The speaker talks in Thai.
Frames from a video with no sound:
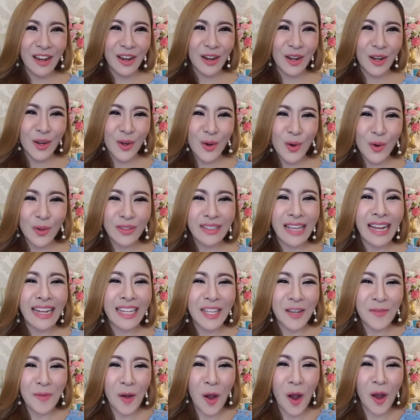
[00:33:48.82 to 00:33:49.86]
ลูกธั
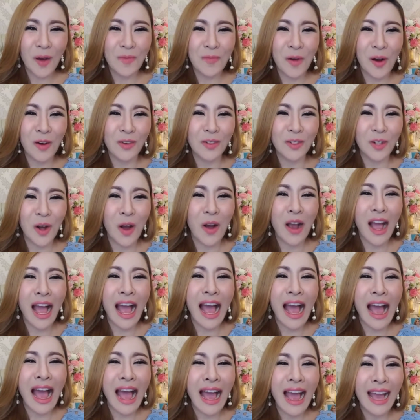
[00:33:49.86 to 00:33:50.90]
ญพรบอกร้อง
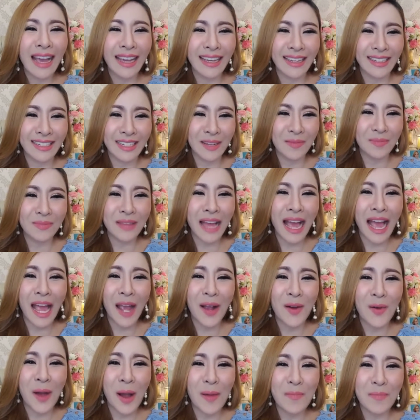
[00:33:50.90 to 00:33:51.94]
ไห้น้ำตาแห่ง
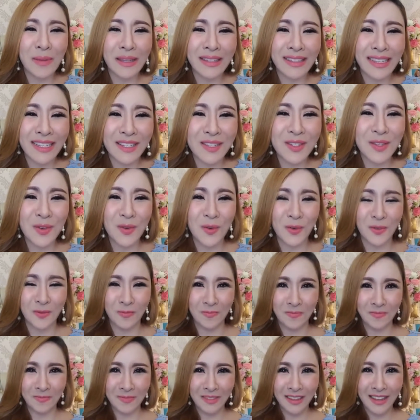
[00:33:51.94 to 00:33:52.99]
ความปิติสุข
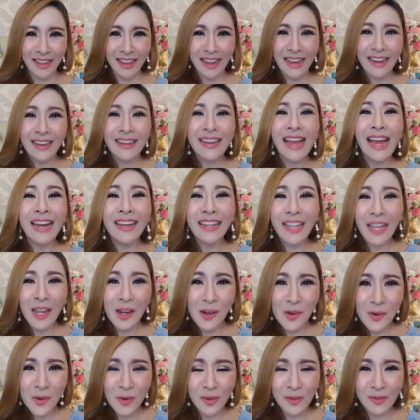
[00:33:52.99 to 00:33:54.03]
นั่นไง
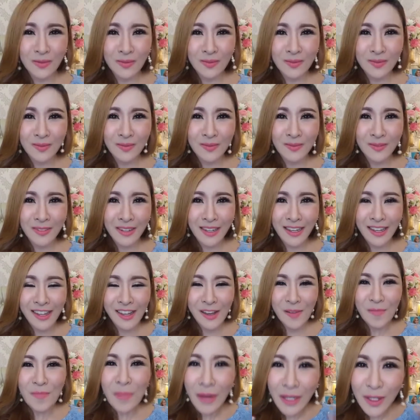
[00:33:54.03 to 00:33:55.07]
ลูก
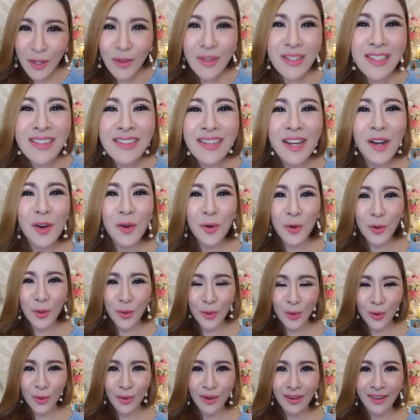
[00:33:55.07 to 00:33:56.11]
ไม่ต้องเชื่อครู
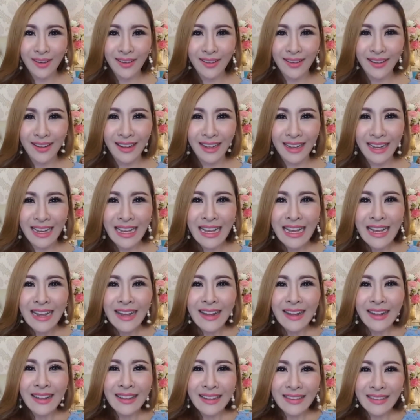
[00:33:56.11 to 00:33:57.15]

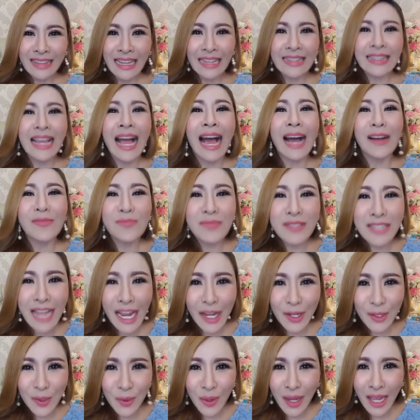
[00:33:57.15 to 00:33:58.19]
แต่ถามใจ
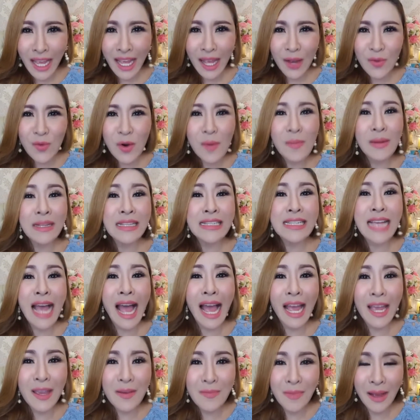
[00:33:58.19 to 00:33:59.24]
ตัวเองว่ามัน
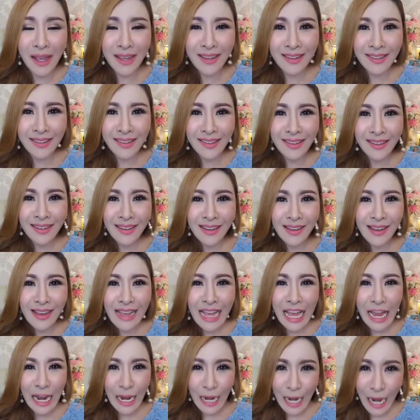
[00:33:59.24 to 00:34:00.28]
ใช่ไหม
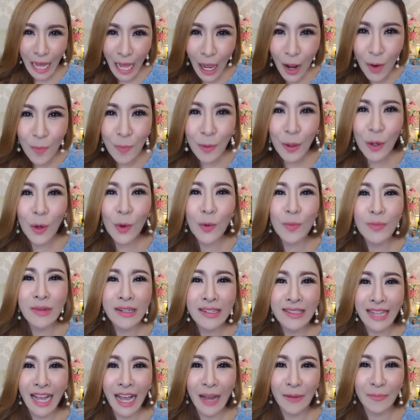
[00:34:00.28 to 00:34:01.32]
และเอาไปลงมือ
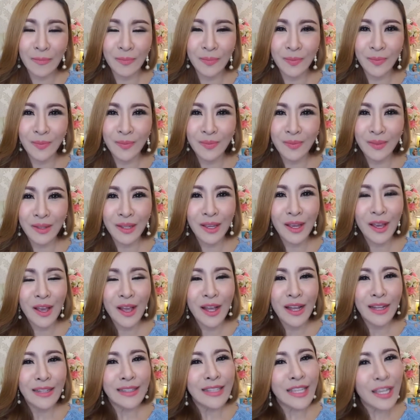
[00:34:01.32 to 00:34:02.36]

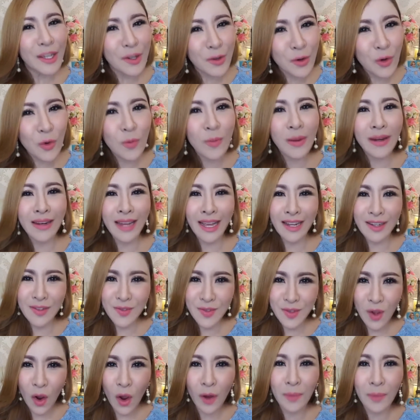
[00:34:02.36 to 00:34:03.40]
ทำที่ครูมานั่ง
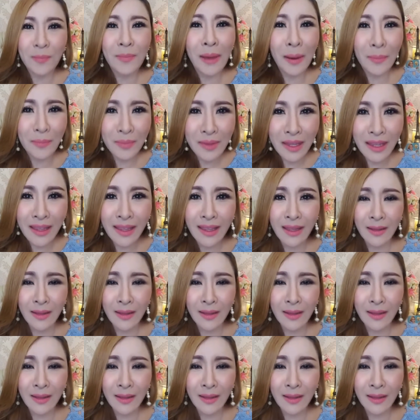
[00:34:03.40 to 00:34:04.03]
สอนแบบนี้